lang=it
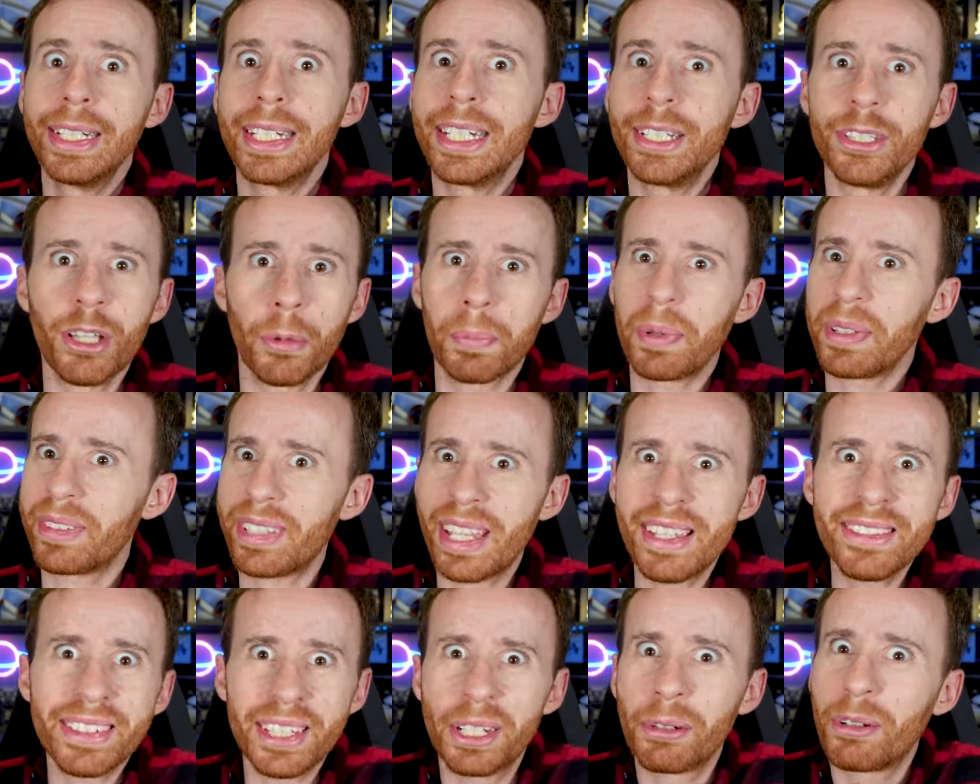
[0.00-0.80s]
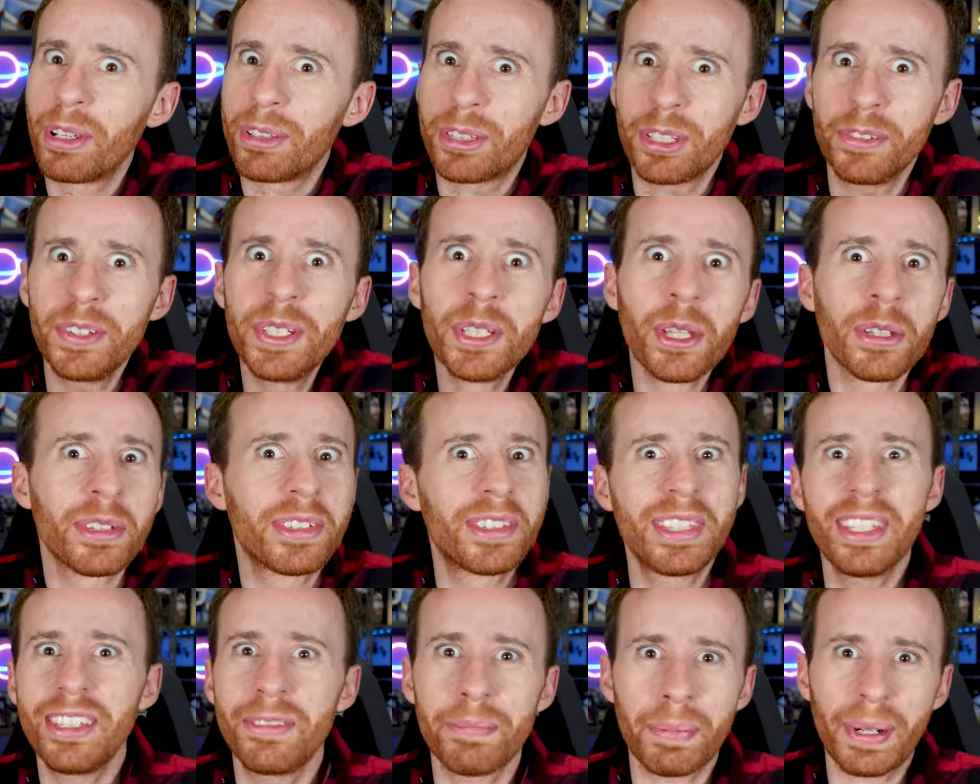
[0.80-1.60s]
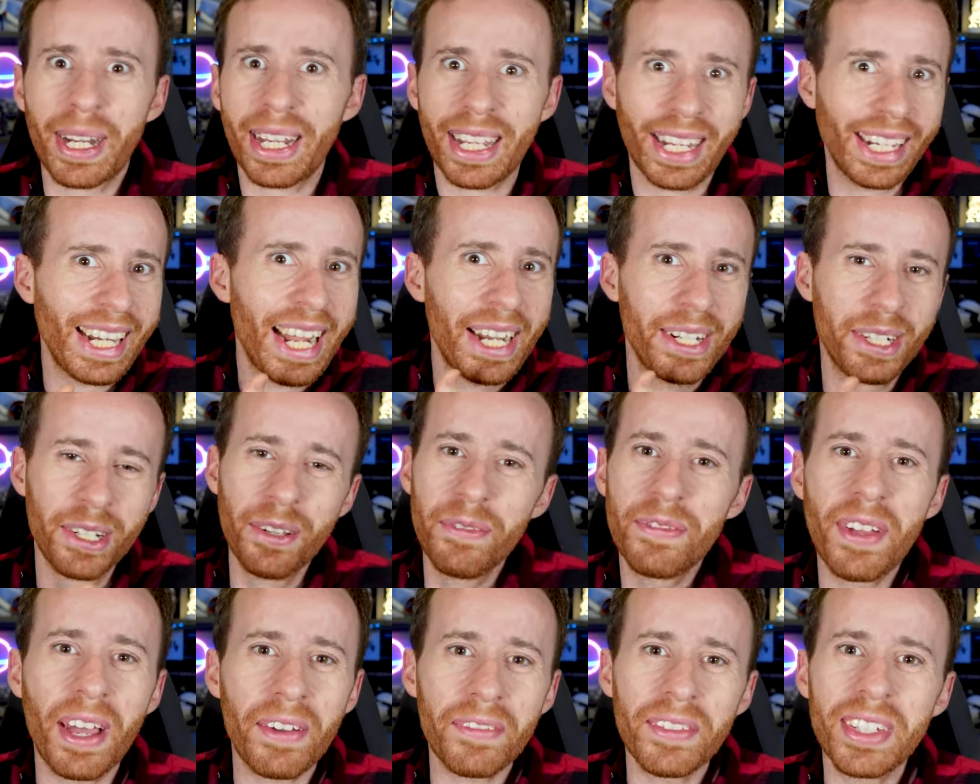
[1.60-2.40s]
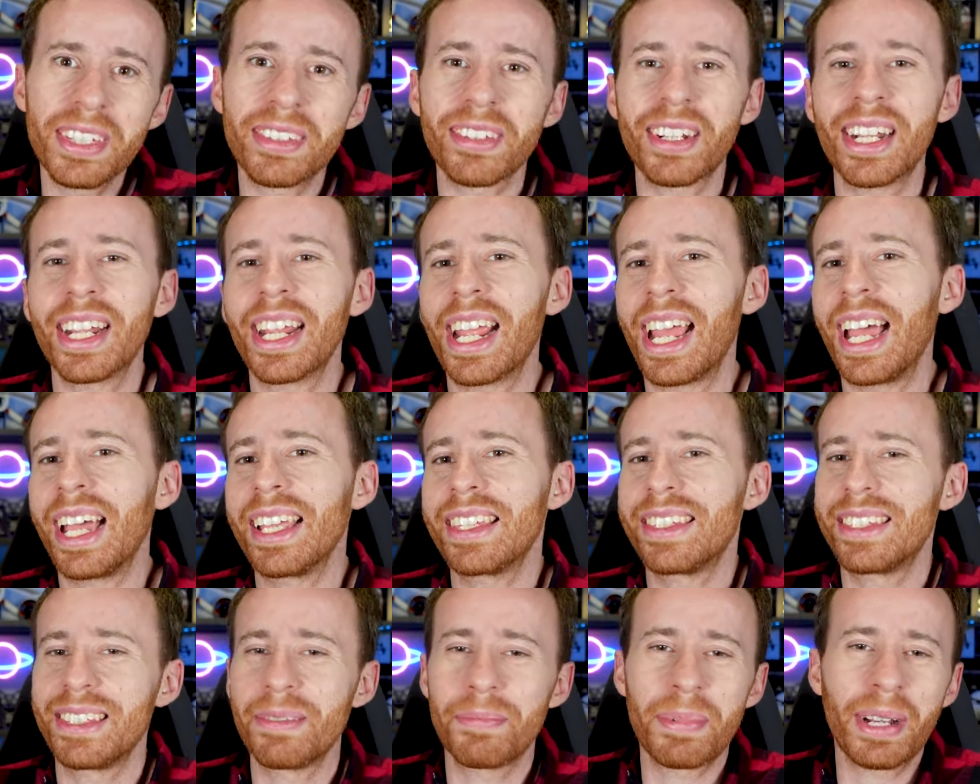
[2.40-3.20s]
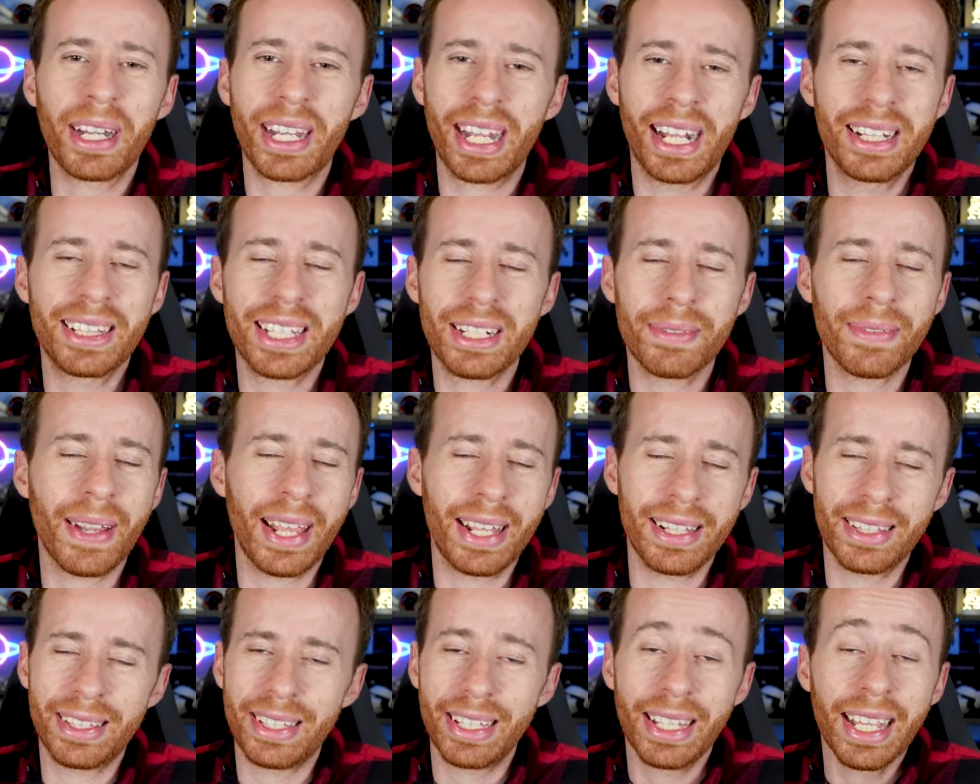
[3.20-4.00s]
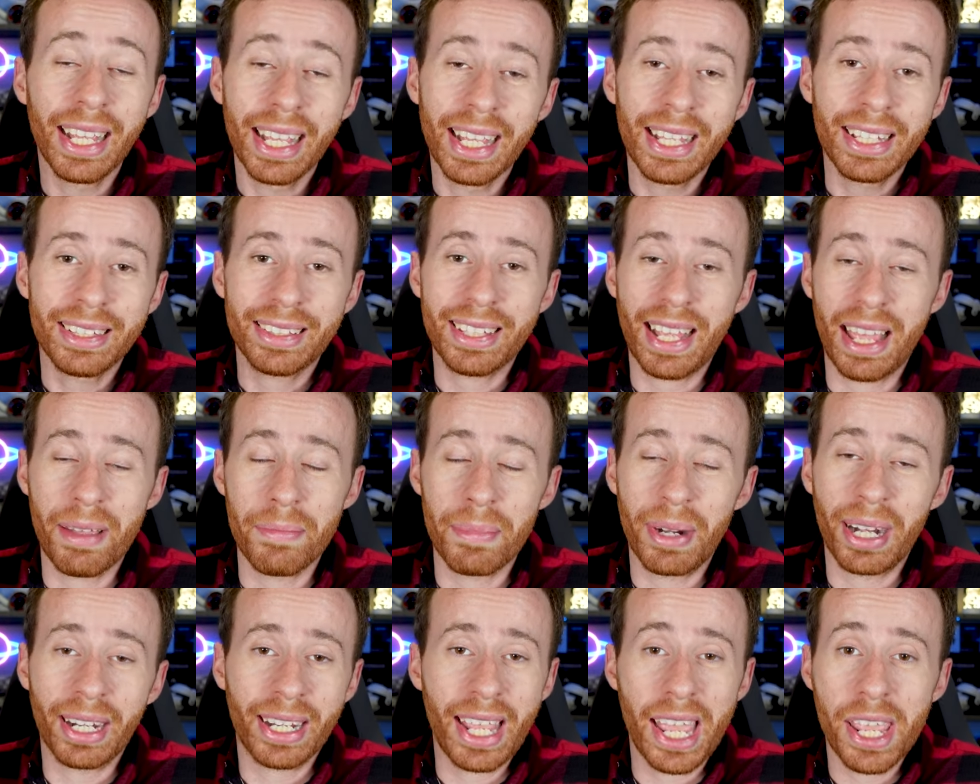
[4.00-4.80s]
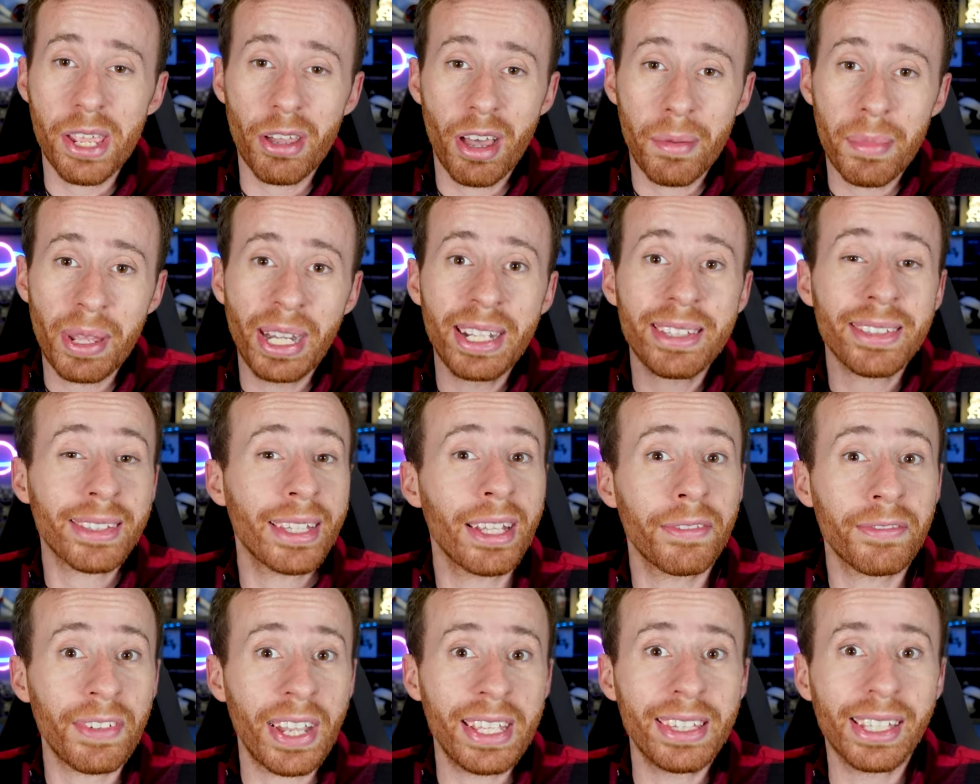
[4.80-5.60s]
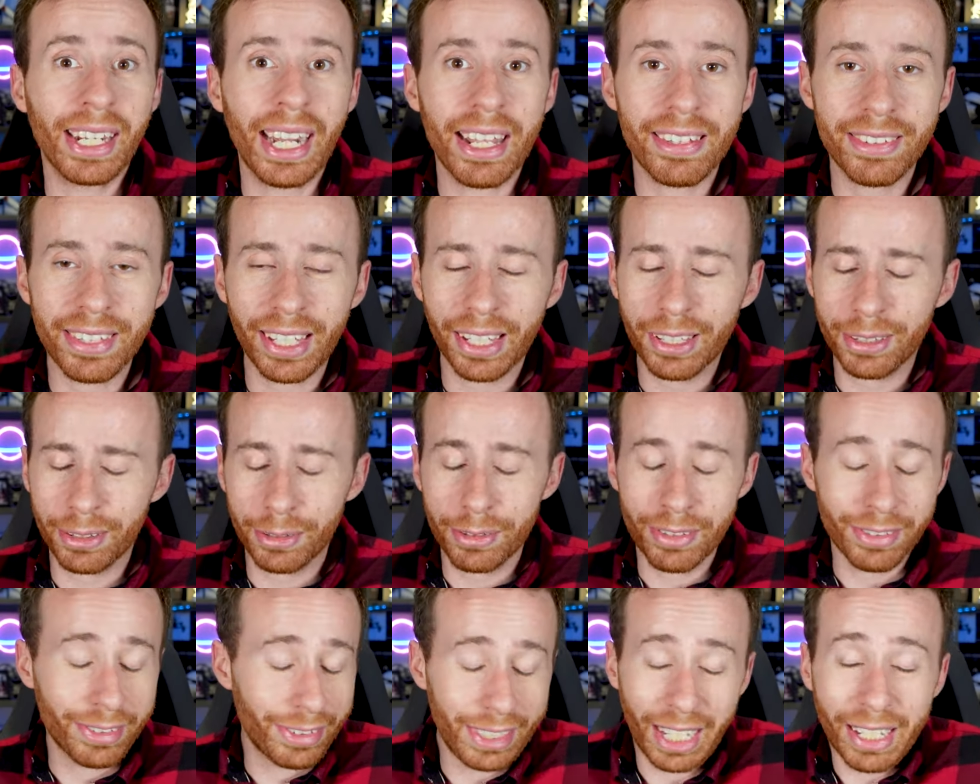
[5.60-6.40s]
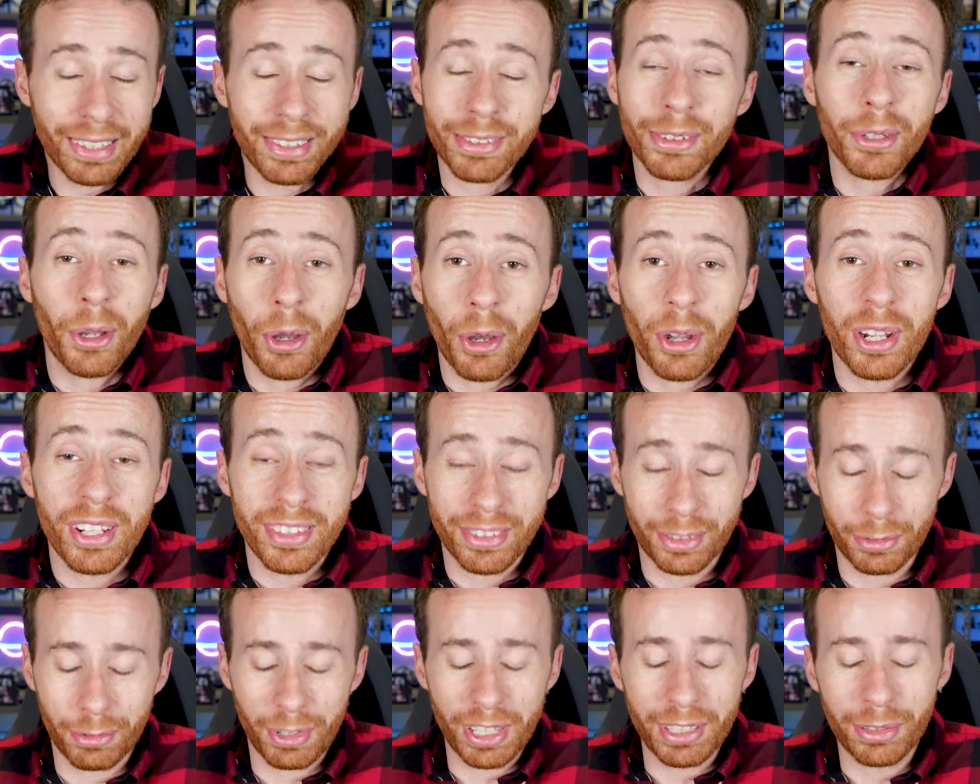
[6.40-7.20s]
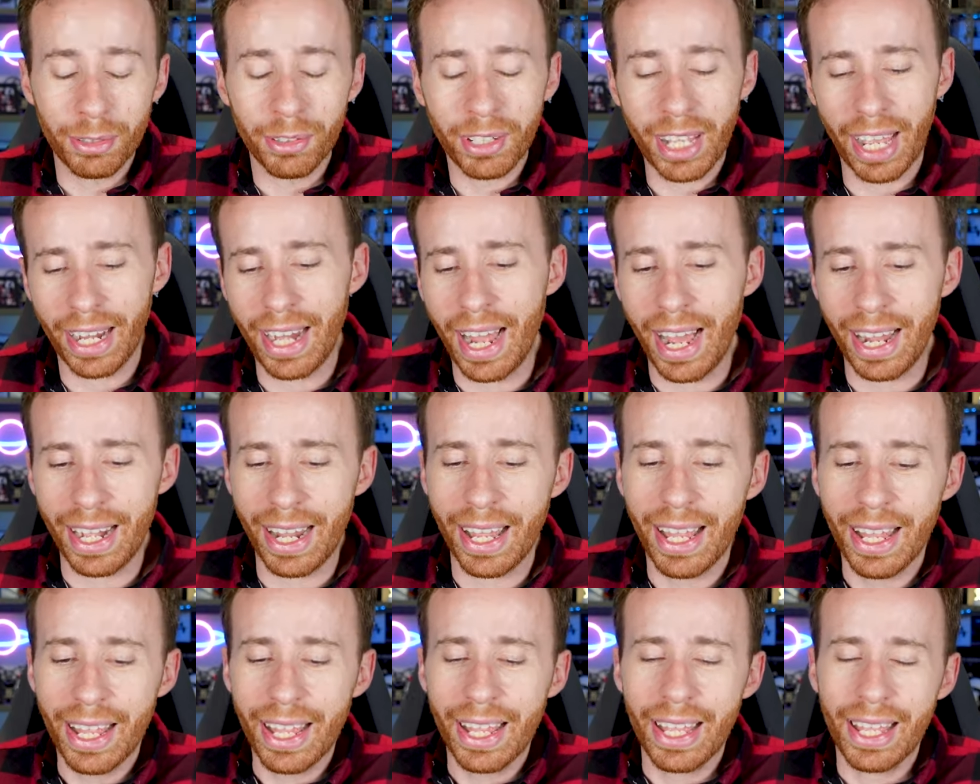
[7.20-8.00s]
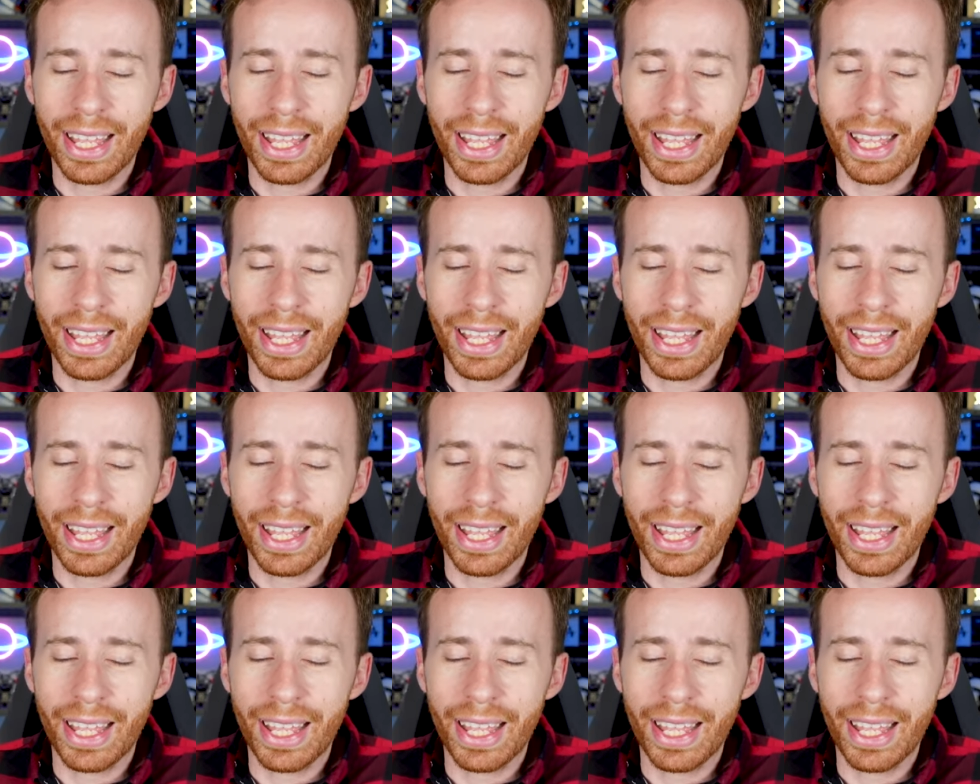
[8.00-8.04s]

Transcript: I doppi sensi in questo video si sprecheranno, vi avviso ragazzi, perché altrimenti sembra che io abbia iniziato a vendere sex, sex toys qui sul canale